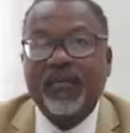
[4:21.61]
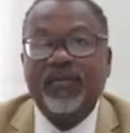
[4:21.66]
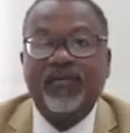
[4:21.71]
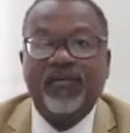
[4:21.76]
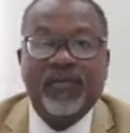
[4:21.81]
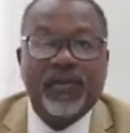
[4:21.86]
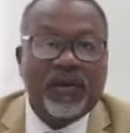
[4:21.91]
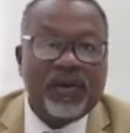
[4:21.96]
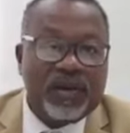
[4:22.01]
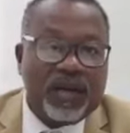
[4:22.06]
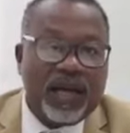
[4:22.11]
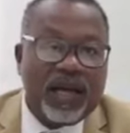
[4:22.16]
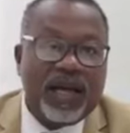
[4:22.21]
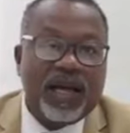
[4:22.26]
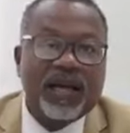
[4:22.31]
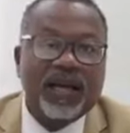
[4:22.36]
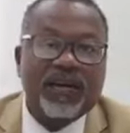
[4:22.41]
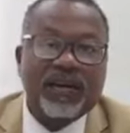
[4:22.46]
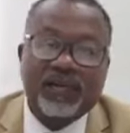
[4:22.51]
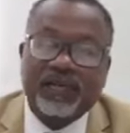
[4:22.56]

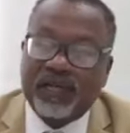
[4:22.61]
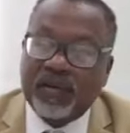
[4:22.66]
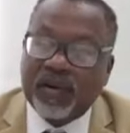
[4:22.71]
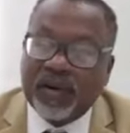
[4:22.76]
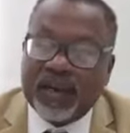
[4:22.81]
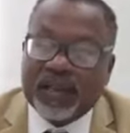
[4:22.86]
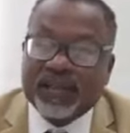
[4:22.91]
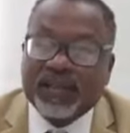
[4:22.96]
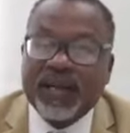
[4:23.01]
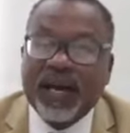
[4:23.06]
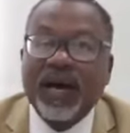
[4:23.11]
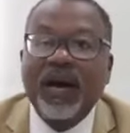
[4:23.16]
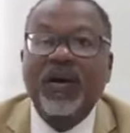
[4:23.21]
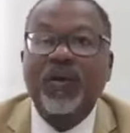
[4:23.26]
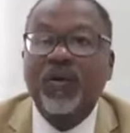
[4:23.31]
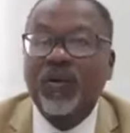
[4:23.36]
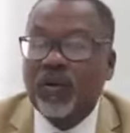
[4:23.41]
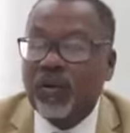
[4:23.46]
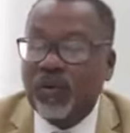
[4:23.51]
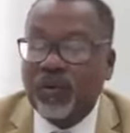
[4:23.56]
violar, violentar
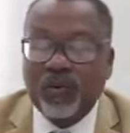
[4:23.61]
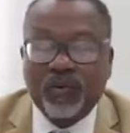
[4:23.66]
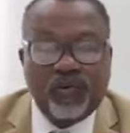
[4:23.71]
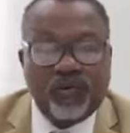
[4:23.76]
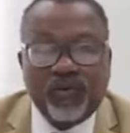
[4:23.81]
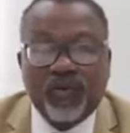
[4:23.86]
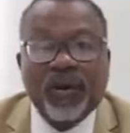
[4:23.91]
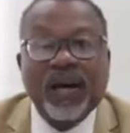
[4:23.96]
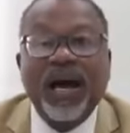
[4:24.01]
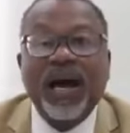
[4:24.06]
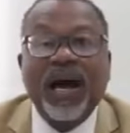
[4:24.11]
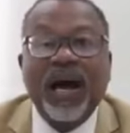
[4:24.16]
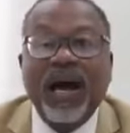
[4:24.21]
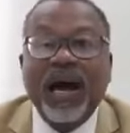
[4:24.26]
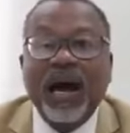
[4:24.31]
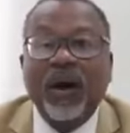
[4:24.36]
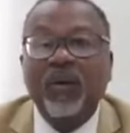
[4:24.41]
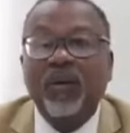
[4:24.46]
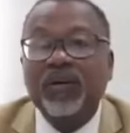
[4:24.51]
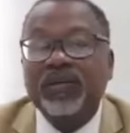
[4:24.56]
ou, ou
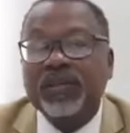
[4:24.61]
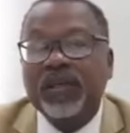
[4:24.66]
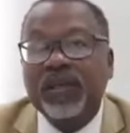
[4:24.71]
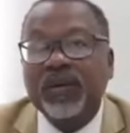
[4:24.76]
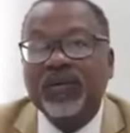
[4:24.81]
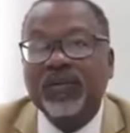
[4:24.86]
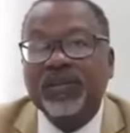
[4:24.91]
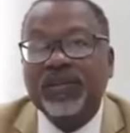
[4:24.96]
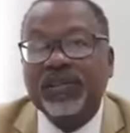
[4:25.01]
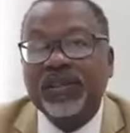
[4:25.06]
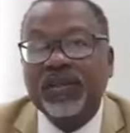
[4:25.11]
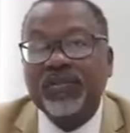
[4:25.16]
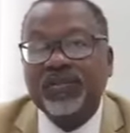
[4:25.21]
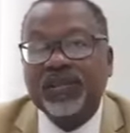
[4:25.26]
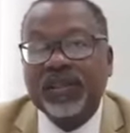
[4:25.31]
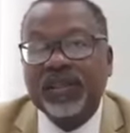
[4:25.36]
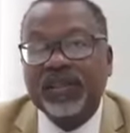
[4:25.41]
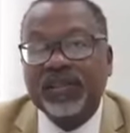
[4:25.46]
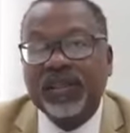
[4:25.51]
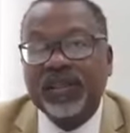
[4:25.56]
furar a outra
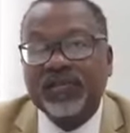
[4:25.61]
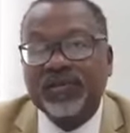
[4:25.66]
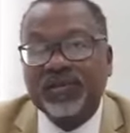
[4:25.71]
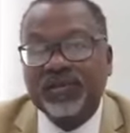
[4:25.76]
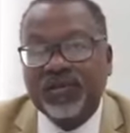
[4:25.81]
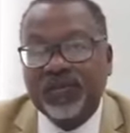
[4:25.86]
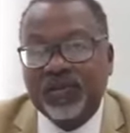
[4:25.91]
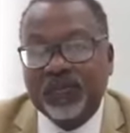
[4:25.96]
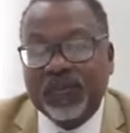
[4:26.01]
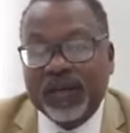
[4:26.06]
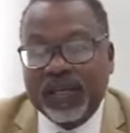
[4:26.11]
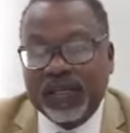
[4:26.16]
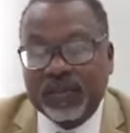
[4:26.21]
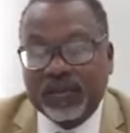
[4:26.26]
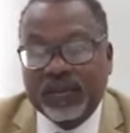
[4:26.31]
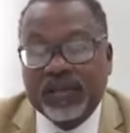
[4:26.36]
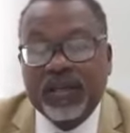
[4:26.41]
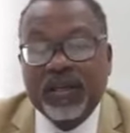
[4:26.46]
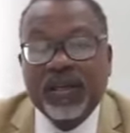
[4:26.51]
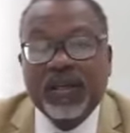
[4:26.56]
utilizando-se do
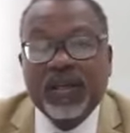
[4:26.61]
espeto.